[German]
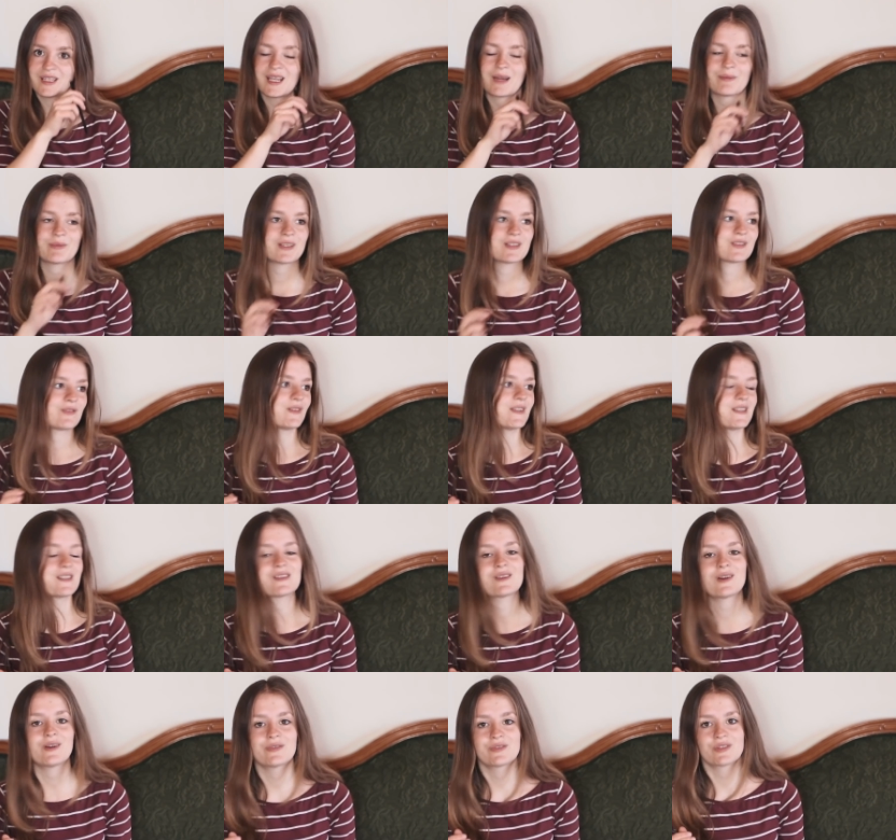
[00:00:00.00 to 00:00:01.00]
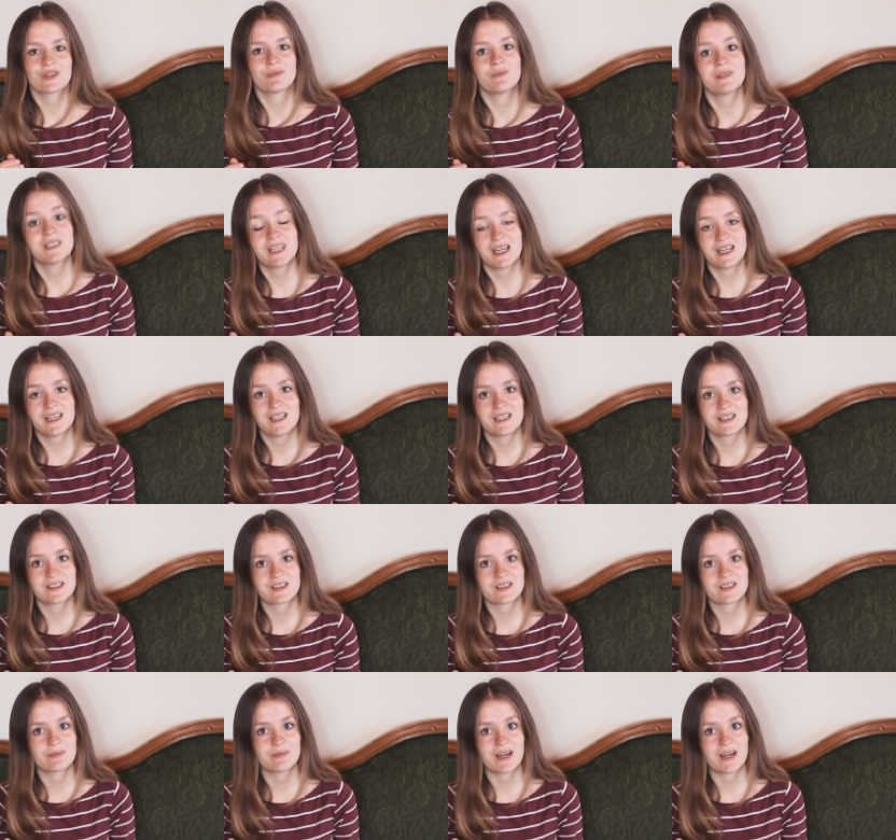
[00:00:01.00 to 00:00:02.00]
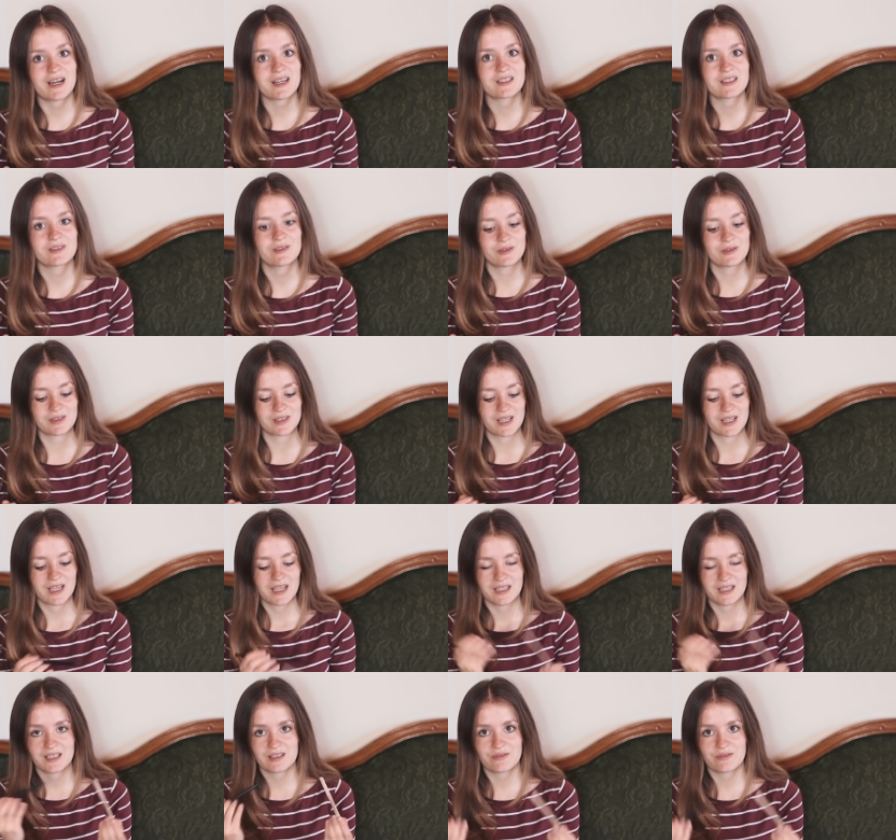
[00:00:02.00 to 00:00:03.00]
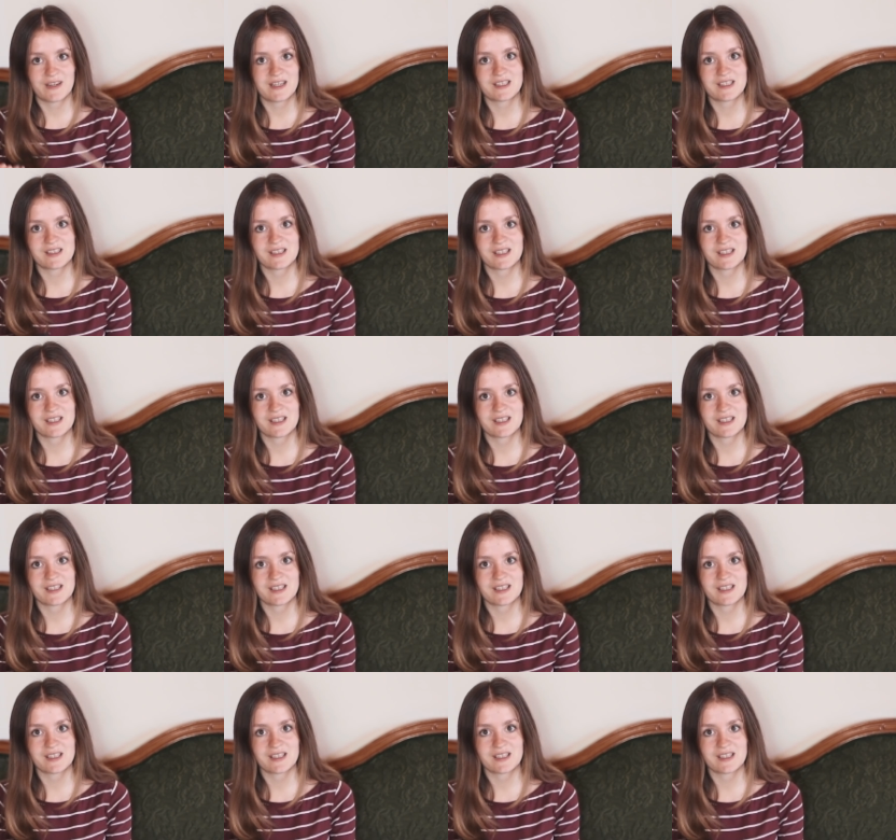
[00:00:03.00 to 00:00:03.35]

Ich habe das viel zu oft schon mit Eddings gemacht und das wäscht